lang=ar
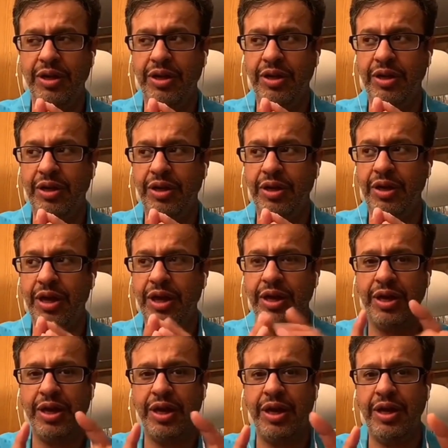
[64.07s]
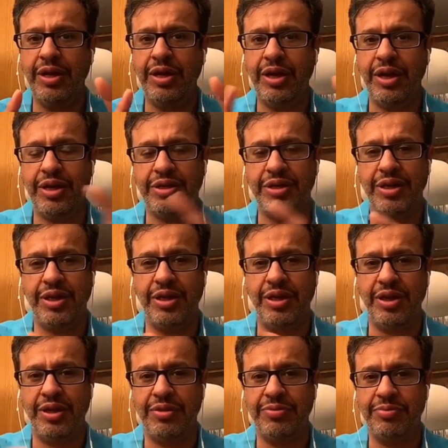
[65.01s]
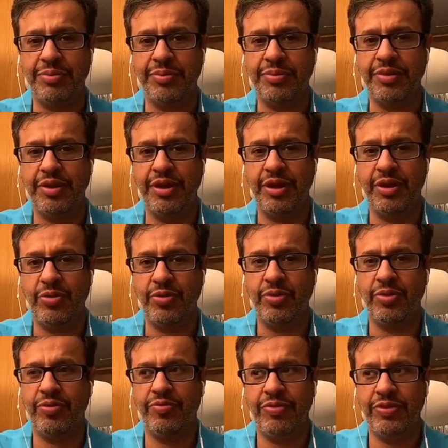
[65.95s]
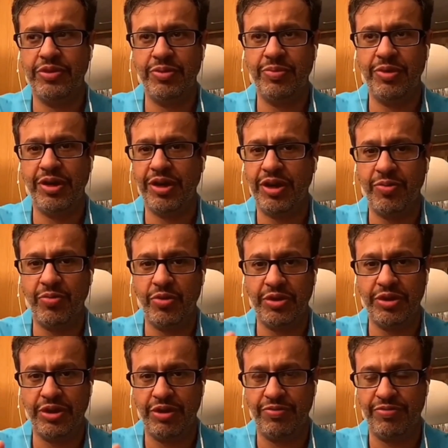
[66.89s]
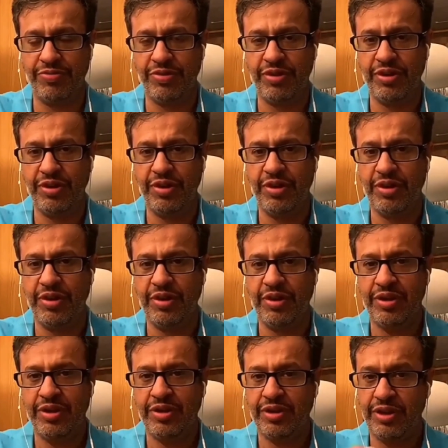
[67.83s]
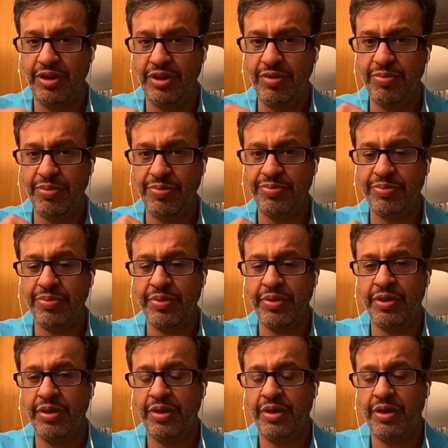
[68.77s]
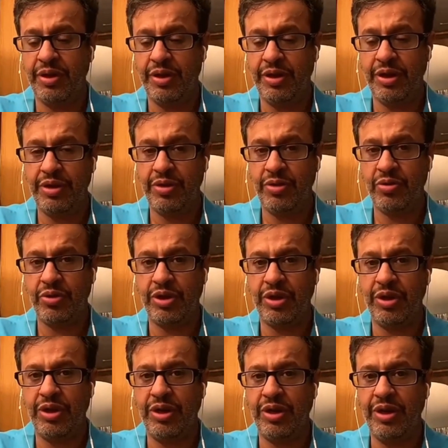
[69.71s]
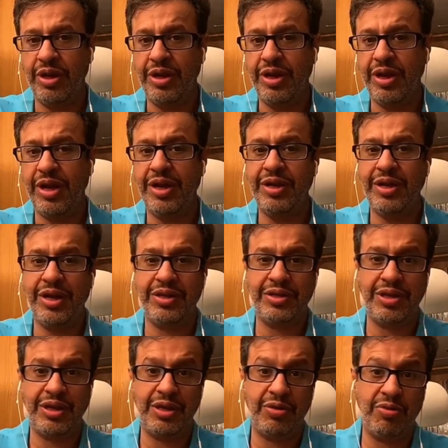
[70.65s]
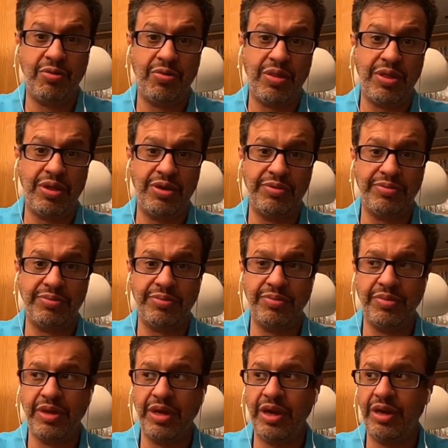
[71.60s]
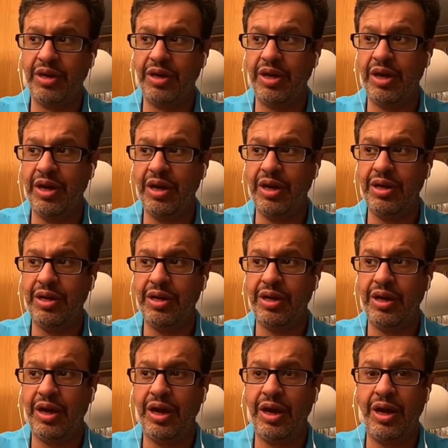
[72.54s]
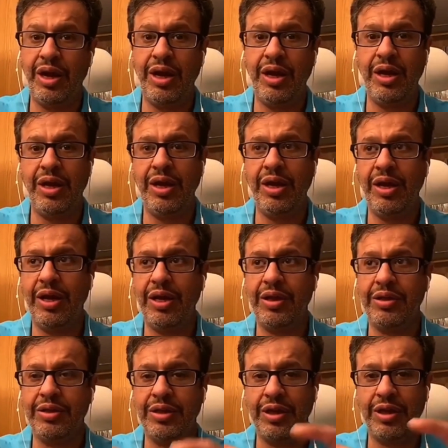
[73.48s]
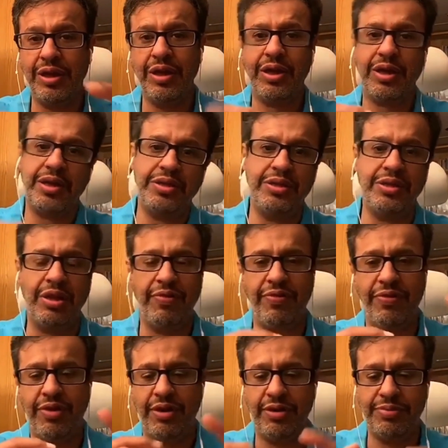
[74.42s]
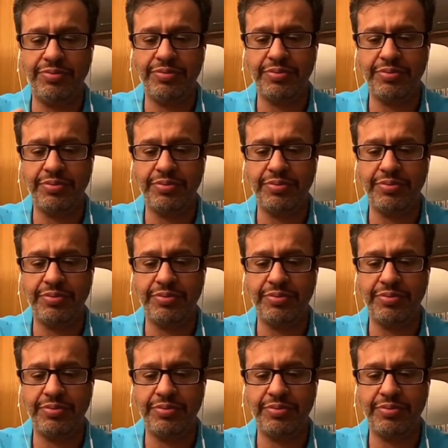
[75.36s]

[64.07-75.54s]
ان لا رهان على تغييره لانه في الجمله غير معترف طيب هذه نقطه لا رهان على تغير الوضع الرهان على تغيير رده الفعل